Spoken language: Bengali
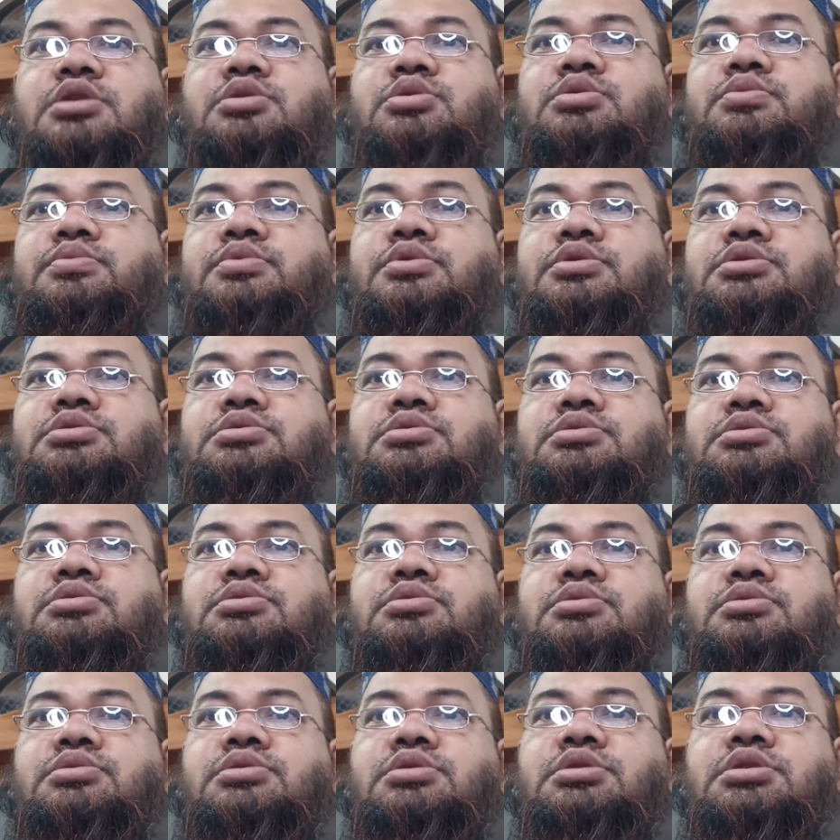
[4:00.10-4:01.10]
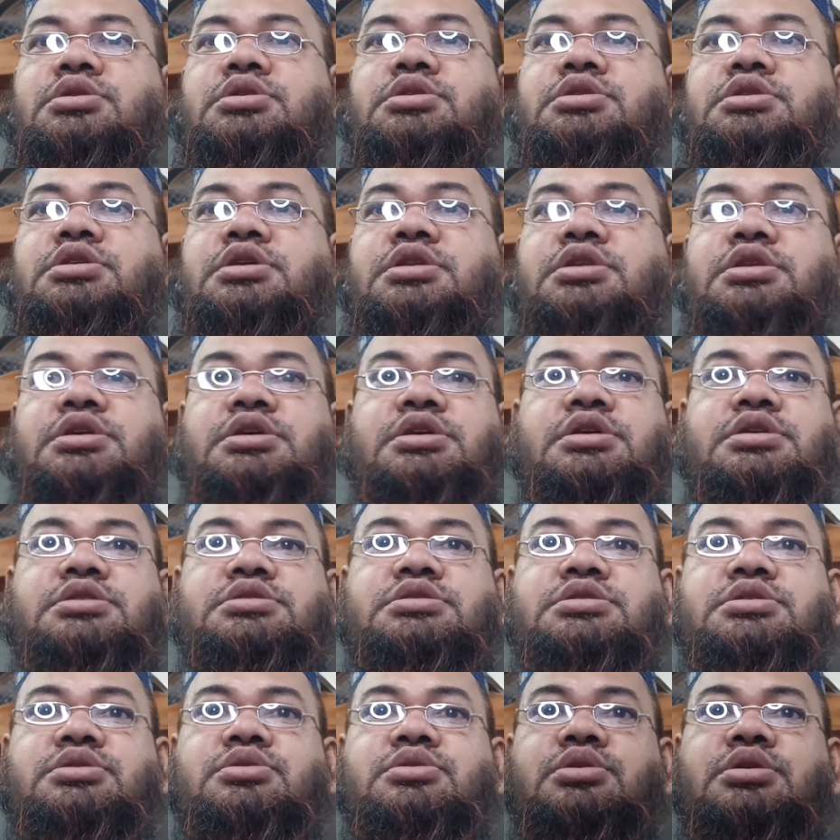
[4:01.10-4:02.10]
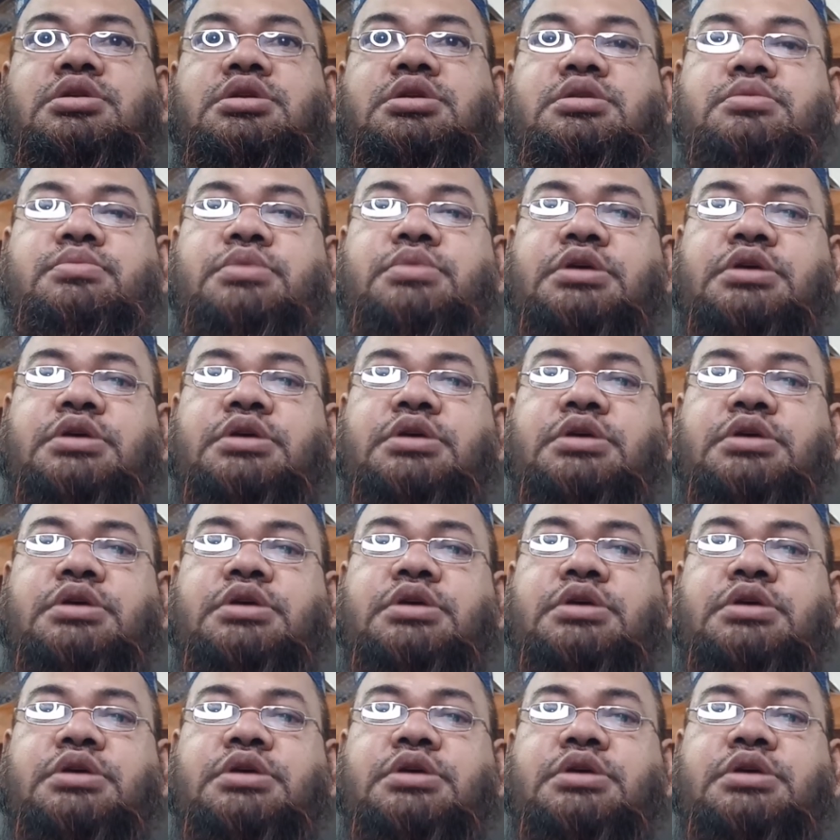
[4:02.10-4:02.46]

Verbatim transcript: হাঁটু পর্যন্ত টেনে খেসে ধরার